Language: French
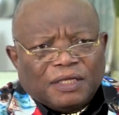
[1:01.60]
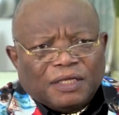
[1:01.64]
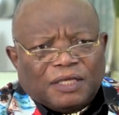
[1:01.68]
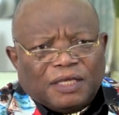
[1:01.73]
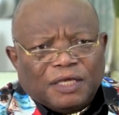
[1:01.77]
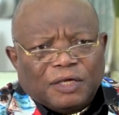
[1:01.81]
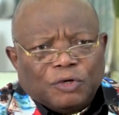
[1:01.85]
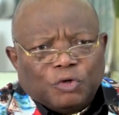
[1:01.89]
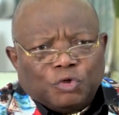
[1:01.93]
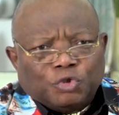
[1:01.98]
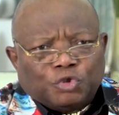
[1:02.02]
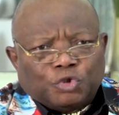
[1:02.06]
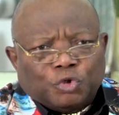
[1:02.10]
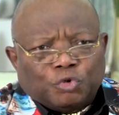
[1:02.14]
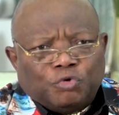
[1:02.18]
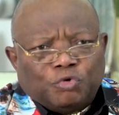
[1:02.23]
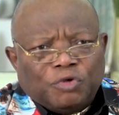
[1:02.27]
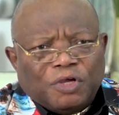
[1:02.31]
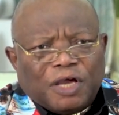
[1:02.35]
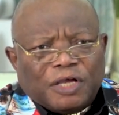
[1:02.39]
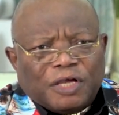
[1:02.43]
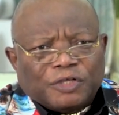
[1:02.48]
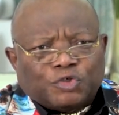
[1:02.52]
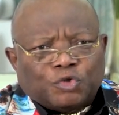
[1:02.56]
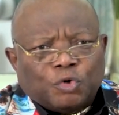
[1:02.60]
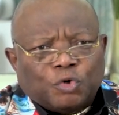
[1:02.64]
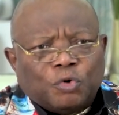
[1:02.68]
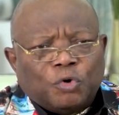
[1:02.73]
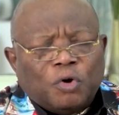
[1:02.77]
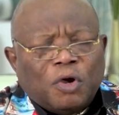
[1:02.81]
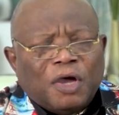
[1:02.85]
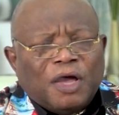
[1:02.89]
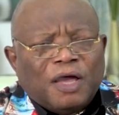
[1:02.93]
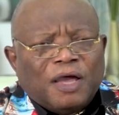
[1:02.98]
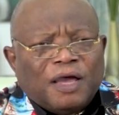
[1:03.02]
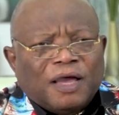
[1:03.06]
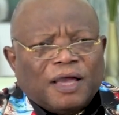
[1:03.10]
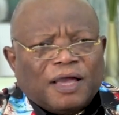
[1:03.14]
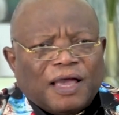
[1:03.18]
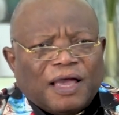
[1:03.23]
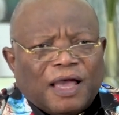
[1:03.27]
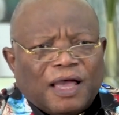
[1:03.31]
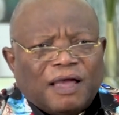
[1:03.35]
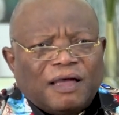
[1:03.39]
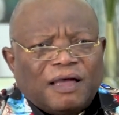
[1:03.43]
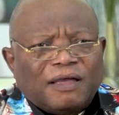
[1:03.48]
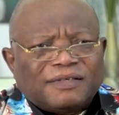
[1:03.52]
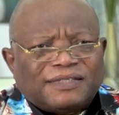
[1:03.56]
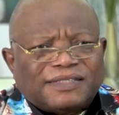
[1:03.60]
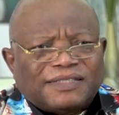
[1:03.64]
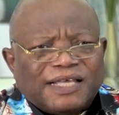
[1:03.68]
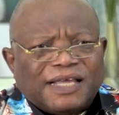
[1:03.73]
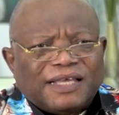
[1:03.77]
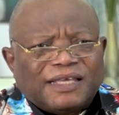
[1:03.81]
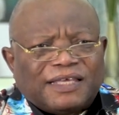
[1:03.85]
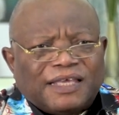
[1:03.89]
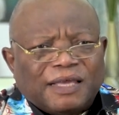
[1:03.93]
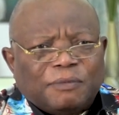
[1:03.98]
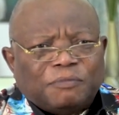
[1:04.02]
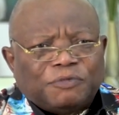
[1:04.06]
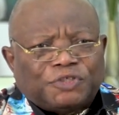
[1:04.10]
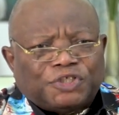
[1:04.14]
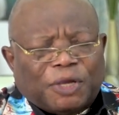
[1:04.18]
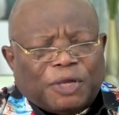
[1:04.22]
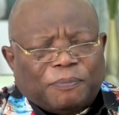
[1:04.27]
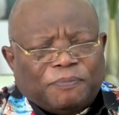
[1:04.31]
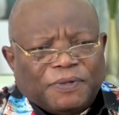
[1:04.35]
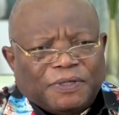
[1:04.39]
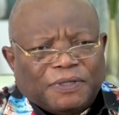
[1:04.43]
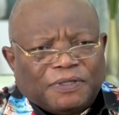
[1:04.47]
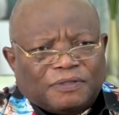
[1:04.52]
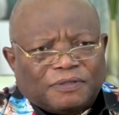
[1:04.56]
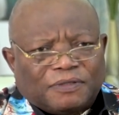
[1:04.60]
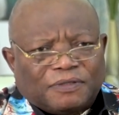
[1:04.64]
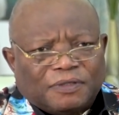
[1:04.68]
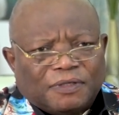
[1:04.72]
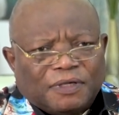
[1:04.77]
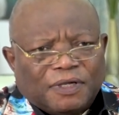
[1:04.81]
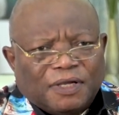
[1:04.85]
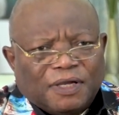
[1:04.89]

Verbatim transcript: qui est aujourd'hui à son 45e chapitre.